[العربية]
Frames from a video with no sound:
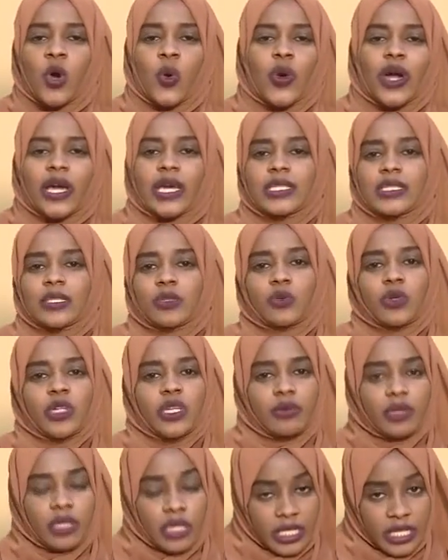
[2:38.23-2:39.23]
وعايز تدخل
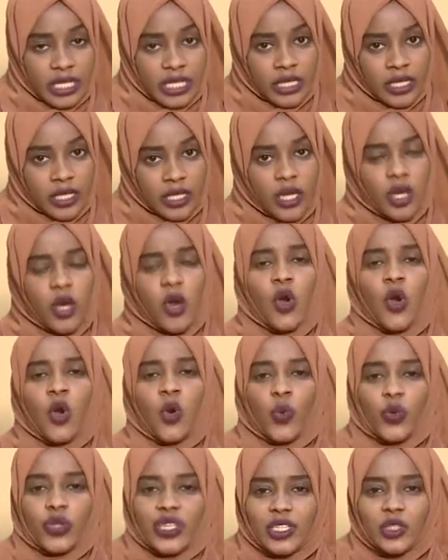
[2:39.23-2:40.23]
لمرحله جديده
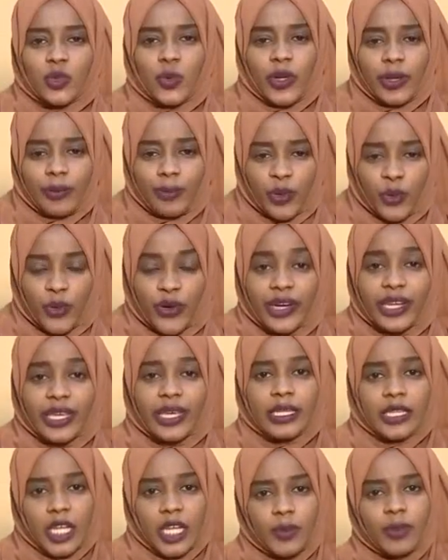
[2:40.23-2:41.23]
وذاته
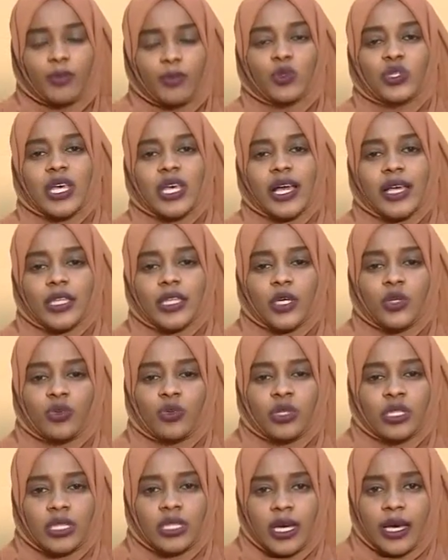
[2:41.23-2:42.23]
بيوريك طلب المساعده انه
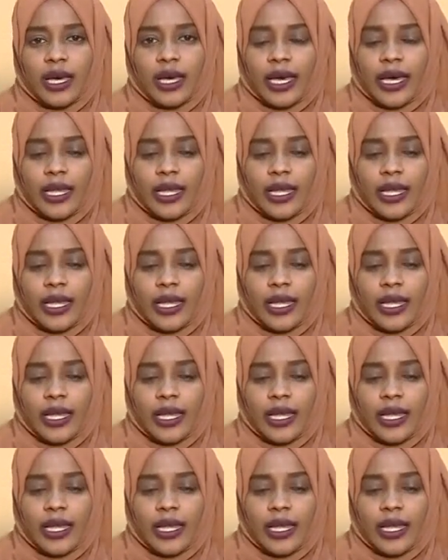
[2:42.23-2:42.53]
انت